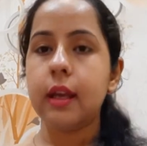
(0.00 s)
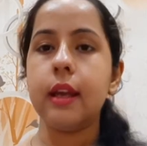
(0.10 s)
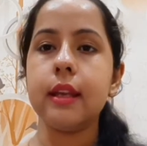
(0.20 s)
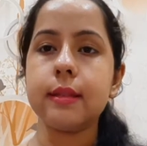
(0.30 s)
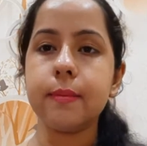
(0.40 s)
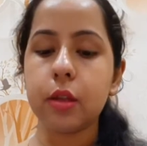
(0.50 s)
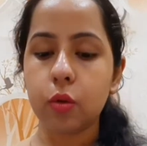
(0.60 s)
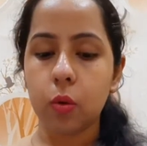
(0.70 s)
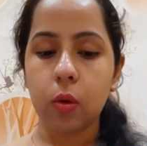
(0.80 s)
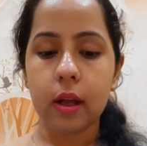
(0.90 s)
इसमें
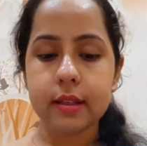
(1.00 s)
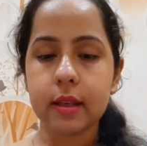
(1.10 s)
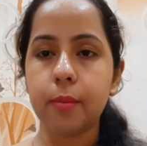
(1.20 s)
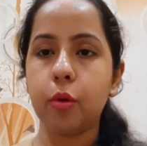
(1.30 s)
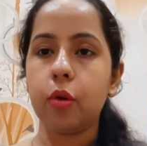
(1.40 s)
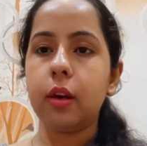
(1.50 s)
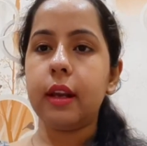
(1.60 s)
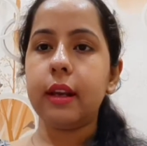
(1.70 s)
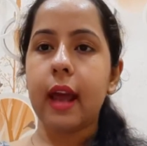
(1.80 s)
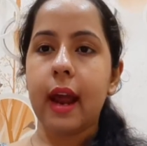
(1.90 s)
थोड़ा सा
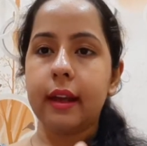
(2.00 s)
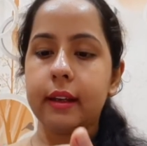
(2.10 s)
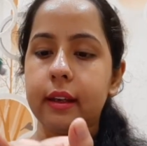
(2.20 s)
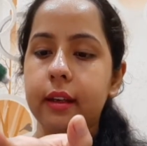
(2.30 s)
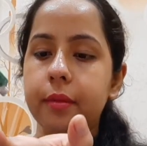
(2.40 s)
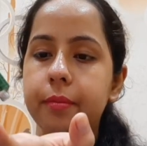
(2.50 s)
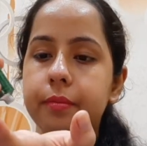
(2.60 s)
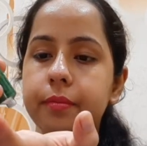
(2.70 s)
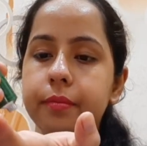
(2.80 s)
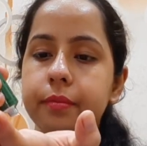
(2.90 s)
बोरोलिन ऐड करें
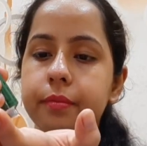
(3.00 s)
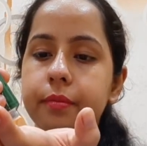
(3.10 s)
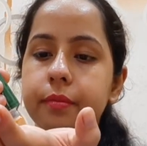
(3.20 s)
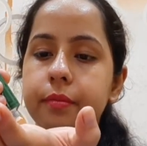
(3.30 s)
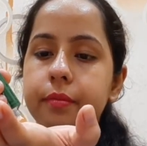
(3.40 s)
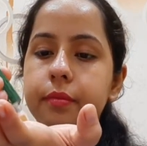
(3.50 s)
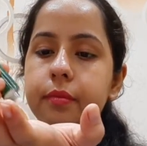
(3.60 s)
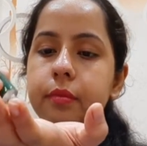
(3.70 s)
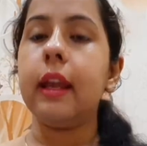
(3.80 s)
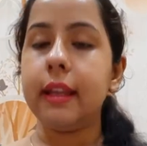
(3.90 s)

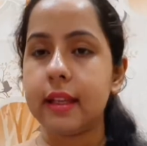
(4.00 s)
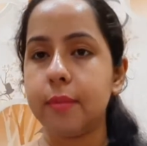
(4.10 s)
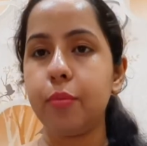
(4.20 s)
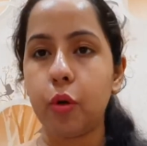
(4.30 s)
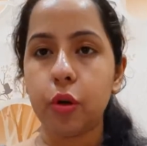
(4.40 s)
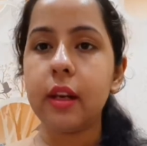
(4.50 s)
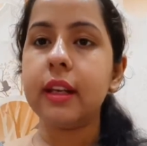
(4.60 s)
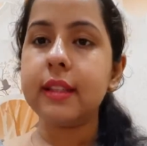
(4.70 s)
ये बोरोलिन